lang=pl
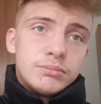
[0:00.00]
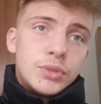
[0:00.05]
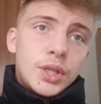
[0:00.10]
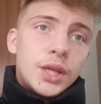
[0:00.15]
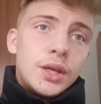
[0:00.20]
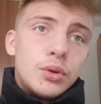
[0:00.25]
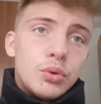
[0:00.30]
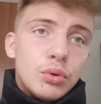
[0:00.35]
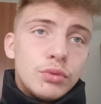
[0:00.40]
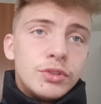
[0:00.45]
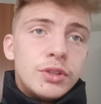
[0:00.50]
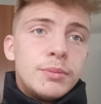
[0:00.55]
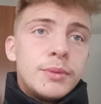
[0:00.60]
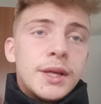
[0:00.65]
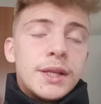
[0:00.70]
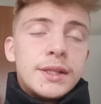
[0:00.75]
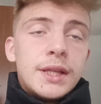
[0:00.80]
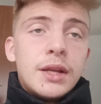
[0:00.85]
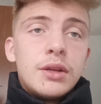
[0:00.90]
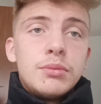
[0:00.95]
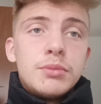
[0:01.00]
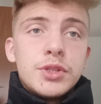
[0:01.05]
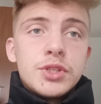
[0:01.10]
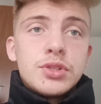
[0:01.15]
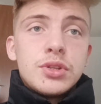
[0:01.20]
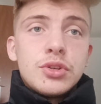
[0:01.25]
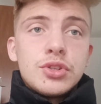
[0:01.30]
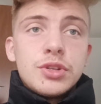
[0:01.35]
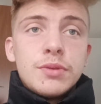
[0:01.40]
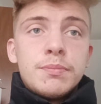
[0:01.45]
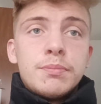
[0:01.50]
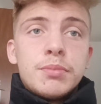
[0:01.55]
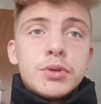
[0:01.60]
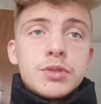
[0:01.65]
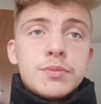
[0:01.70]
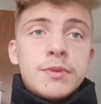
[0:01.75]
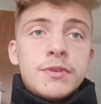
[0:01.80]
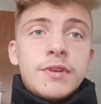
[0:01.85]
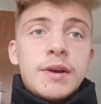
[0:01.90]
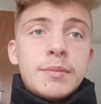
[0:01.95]
tutaj głównym kryterium jest to, że
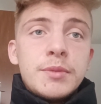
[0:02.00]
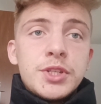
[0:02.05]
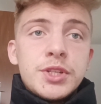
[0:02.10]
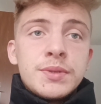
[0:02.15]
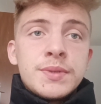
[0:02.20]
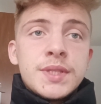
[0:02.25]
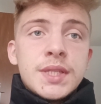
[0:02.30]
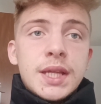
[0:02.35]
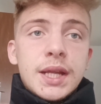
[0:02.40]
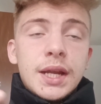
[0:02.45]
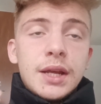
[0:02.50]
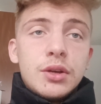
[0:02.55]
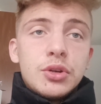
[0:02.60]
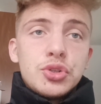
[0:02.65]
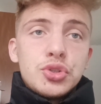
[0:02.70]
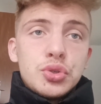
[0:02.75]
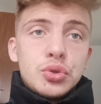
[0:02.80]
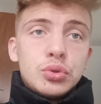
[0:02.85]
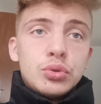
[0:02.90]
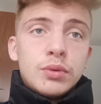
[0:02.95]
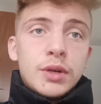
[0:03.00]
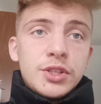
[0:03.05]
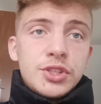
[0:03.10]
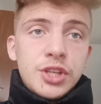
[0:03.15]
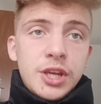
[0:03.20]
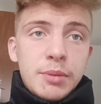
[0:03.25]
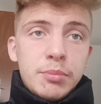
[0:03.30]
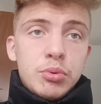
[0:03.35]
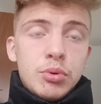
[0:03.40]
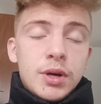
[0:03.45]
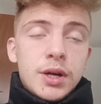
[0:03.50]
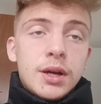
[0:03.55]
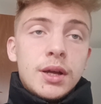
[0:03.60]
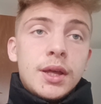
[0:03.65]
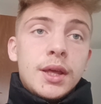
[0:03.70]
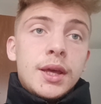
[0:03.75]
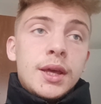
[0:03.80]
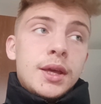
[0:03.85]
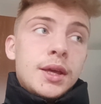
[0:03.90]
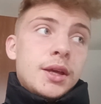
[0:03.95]
pozbywamy się starego źródła ciepła.
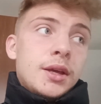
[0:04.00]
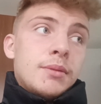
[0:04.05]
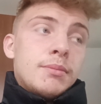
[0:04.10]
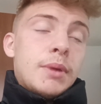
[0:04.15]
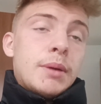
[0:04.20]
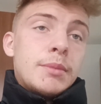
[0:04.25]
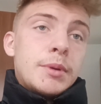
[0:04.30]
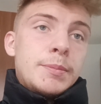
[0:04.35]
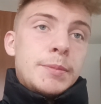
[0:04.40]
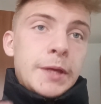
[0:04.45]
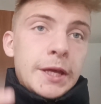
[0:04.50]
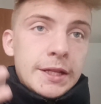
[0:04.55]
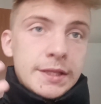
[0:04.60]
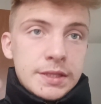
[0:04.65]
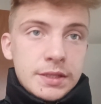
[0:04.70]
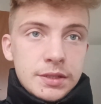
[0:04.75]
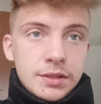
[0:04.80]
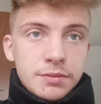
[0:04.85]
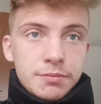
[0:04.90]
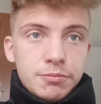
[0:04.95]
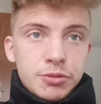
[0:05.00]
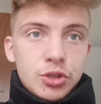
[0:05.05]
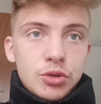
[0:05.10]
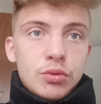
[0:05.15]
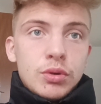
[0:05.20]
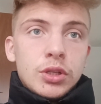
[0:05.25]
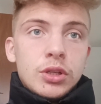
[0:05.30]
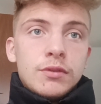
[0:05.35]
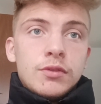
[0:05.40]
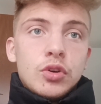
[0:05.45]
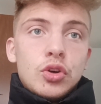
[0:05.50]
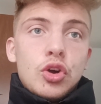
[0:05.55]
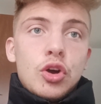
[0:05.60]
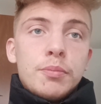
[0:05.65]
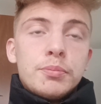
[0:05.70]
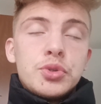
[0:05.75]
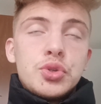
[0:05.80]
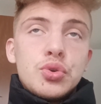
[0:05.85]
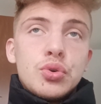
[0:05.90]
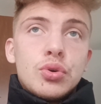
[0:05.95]
Mamy piec, przykładowo
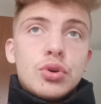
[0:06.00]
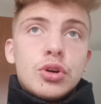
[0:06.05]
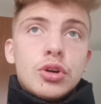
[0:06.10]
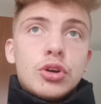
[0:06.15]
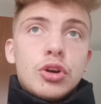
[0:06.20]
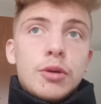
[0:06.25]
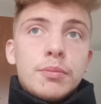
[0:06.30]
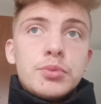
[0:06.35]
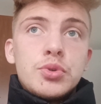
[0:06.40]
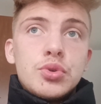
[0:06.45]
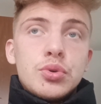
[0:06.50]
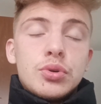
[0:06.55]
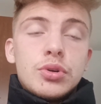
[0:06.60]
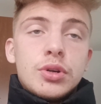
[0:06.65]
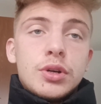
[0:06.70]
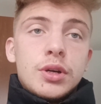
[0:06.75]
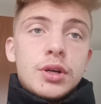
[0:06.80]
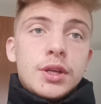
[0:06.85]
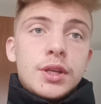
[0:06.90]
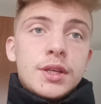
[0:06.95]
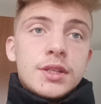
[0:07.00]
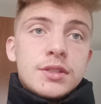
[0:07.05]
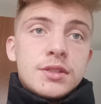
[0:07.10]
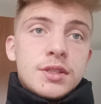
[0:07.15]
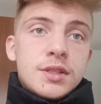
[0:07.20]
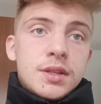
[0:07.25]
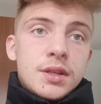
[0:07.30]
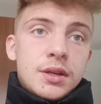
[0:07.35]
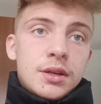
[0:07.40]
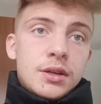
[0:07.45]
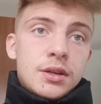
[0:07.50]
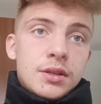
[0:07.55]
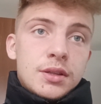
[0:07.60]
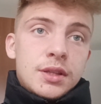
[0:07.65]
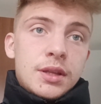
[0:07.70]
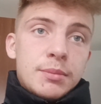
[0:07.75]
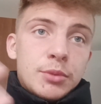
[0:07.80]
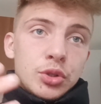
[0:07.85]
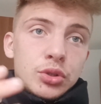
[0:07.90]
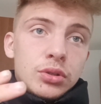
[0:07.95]
kopciuch, kopciuch e, jest e,
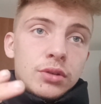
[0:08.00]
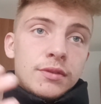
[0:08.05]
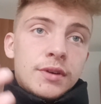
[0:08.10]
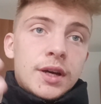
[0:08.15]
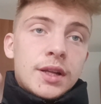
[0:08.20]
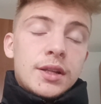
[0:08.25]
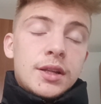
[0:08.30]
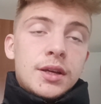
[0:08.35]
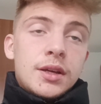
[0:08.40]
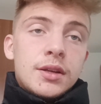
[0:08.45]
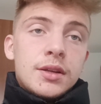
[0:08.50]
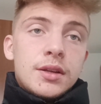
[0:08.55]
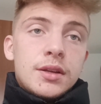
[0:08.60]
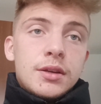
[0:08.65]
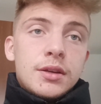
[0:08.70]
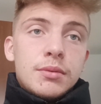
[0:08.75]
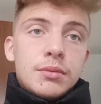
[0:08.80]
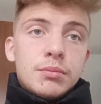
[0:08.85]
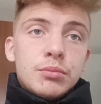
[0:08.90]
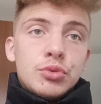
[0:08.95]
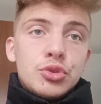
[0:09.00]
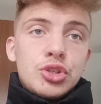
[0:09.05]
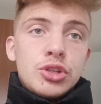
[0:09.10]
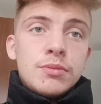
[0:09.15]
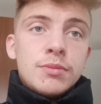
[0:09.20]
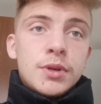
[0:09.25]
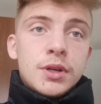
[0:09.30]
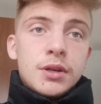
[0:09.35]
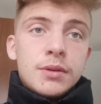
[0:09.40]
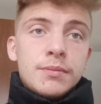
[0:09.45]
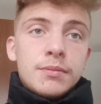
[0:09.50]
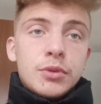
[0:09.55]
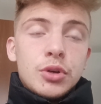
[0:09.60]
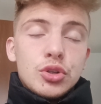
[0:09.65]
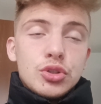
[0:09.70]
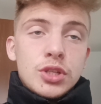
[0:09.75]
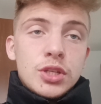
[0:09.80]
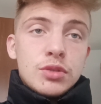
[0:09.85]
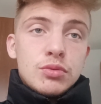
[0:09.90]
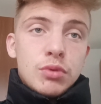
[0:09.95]
demontowany, musimy
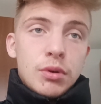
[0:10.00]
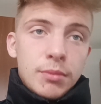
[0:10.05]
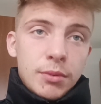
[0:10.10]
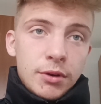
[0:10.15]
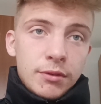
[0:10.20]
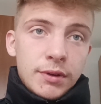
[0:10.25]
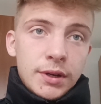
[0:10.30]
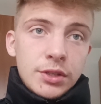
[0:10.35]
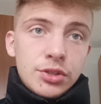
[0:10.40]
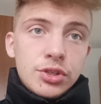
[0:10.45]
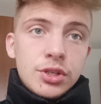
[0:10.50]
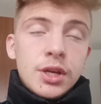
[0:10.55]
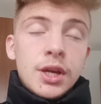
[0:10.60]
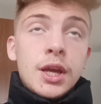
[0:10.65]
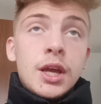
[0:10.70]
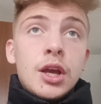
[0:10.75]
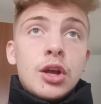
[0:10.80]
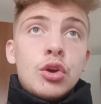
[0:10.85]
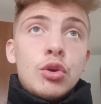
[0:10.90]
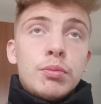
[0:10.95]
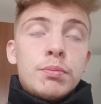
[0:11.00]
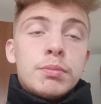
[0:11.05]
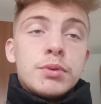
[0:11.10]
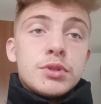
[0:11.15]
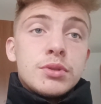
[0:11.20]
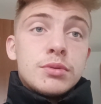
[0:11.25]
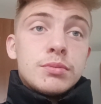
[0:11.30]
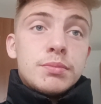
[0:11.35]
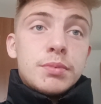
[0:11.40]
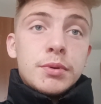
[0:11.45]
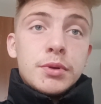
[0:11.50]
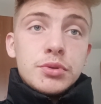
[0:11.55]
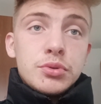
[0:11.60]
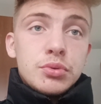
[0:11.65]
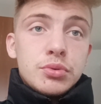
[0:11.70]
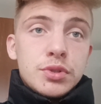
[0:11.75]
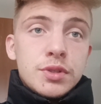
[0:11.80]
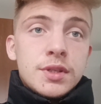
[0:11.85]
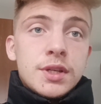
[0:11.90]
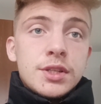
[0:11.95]
go zezłomować lub po
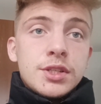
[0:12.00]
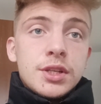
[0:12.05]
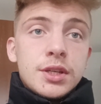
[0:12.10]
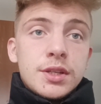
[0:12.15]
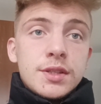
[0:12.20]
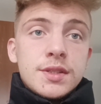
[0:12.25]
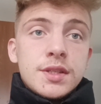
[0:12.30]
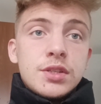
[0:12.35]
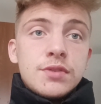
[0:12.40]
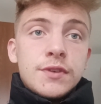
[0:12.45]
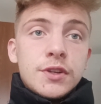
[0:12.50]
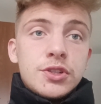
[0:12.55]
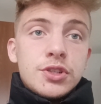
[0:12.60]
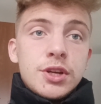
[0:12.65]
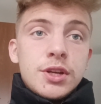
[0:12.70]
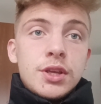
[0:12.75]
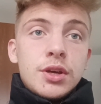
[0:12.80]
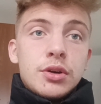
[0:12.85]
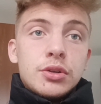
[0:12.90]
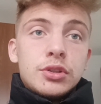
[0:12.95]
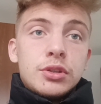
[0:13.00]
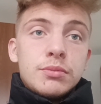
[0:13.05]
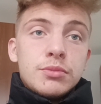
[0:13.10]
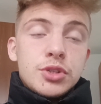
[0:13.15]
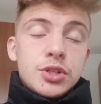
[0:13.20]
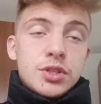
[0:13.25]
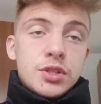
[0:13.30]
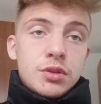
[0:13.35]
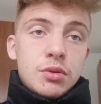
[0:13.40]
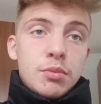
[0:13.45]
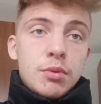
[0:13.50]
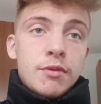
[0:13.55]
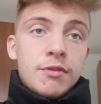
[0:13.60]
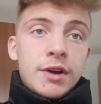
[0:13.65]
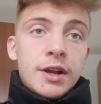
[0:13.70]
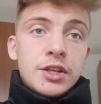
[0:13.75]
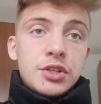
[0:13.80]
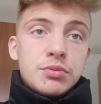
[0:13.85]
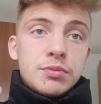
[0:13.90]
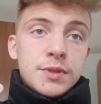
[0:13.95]
prostu uzyskać jakieś zaświadczenie o tym, że
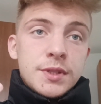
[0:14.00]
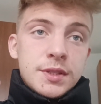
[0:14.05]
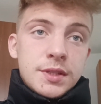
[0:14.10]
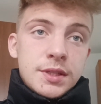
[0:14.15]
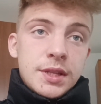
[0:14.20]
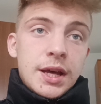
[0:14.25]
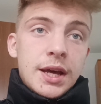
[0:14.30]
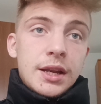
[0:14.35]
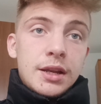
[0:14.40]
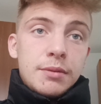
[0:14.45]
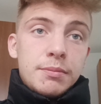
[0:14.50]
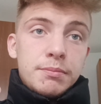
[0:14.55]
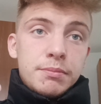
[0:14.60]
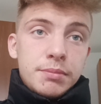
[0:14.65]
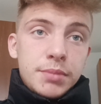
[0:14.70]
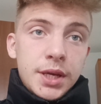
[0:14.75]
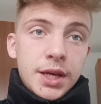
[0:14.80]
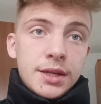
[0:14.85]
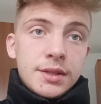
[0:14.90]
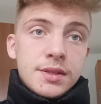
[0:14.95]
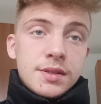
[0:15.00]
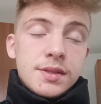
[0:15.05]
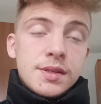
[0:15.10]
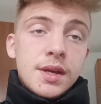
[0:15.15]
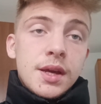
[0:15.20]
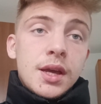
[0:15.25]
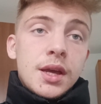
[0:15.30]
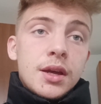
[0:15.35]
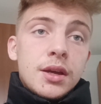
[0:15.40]
zezłomowaliśmy stary piec